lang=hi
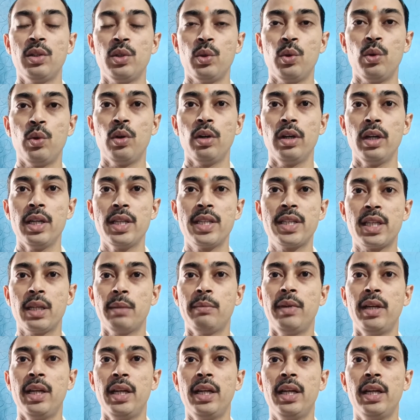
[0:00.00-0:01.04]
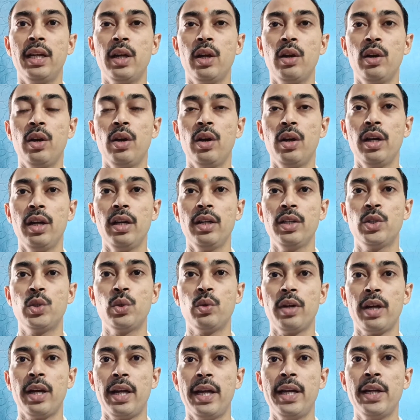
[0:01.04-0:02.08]
तो इस समय
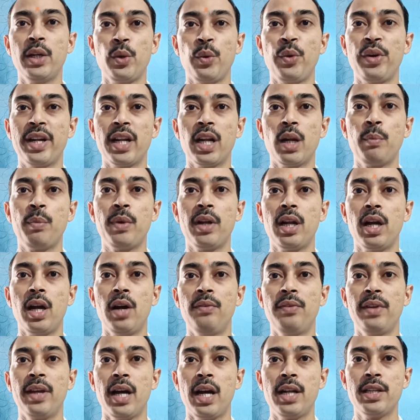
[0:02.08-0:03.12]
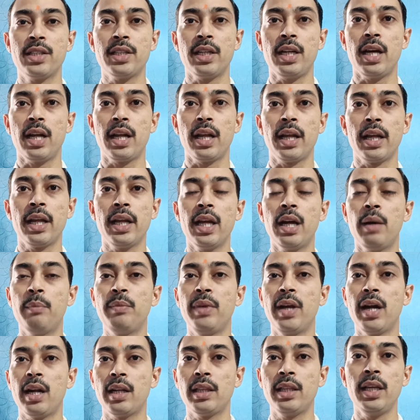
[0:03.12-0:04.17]
जो है ट्विटर पर अभियान चला रहे हैं
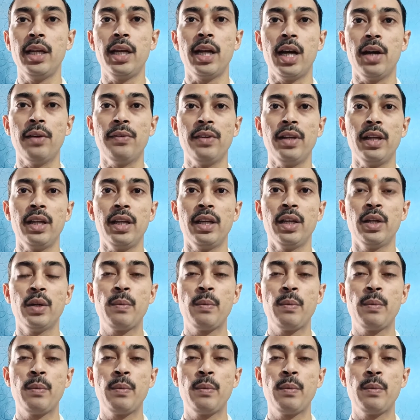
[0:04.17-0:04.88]
अभ्यर्थी काफ़ी